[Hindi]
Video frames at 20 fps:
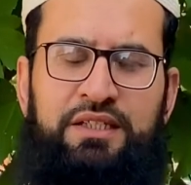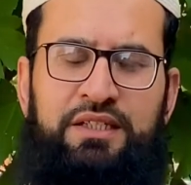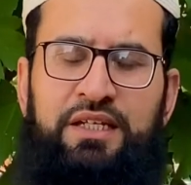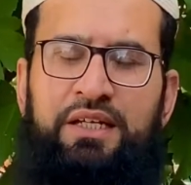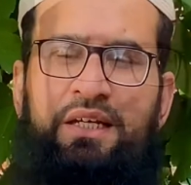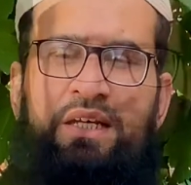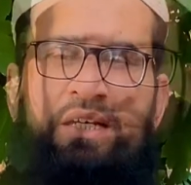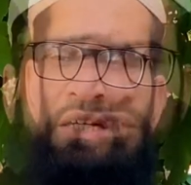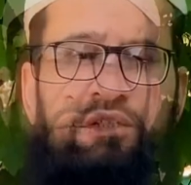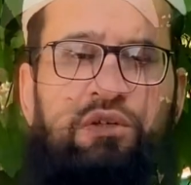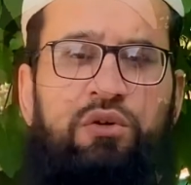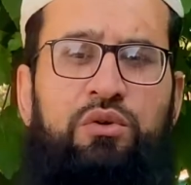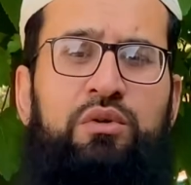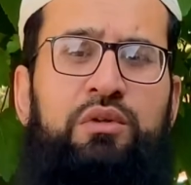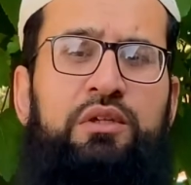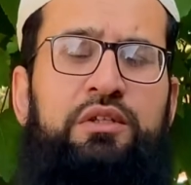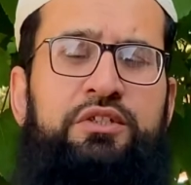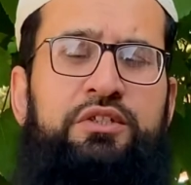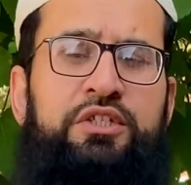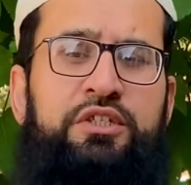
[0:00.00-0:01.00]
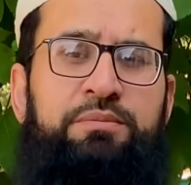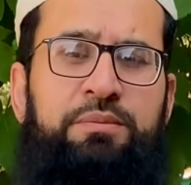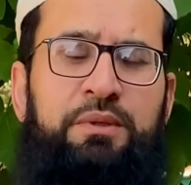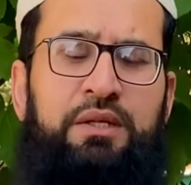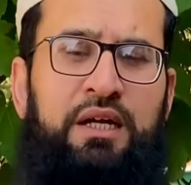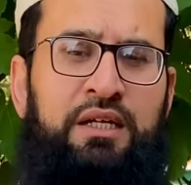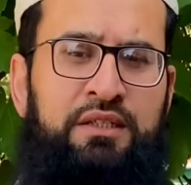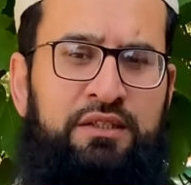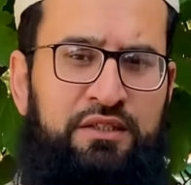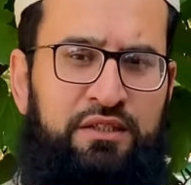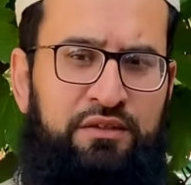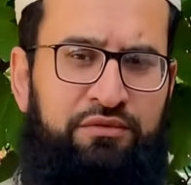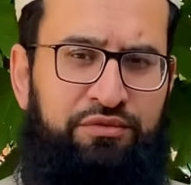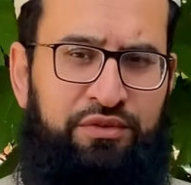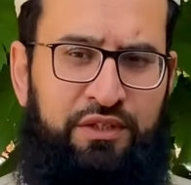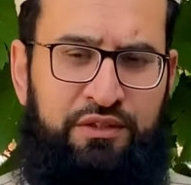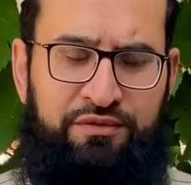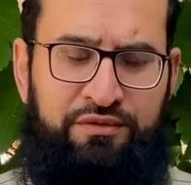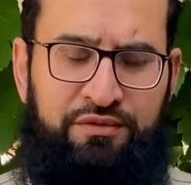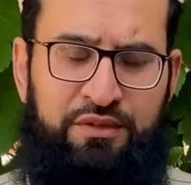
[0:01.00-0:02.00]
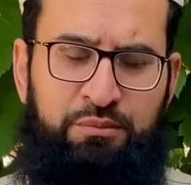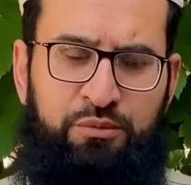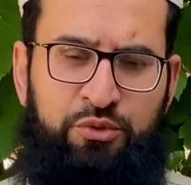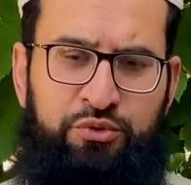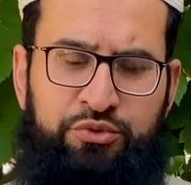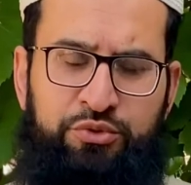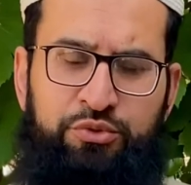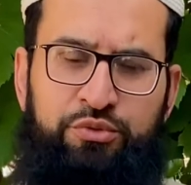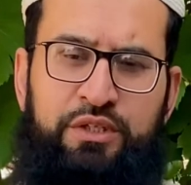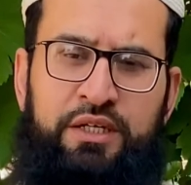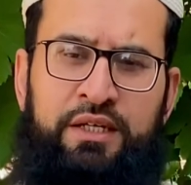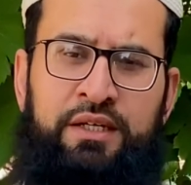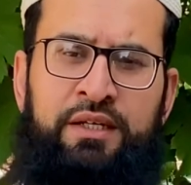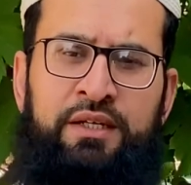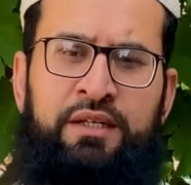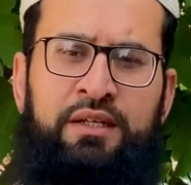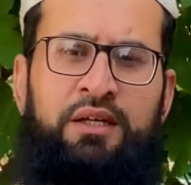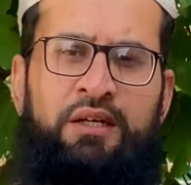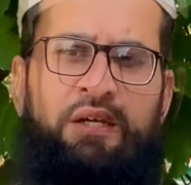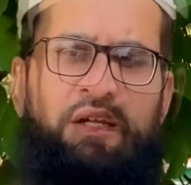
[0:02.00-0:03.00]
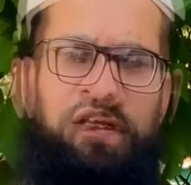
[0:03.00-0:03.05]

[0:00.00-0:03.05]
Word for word: ये राज कौल जिस पर अक्सर फतवे मौजूद हैं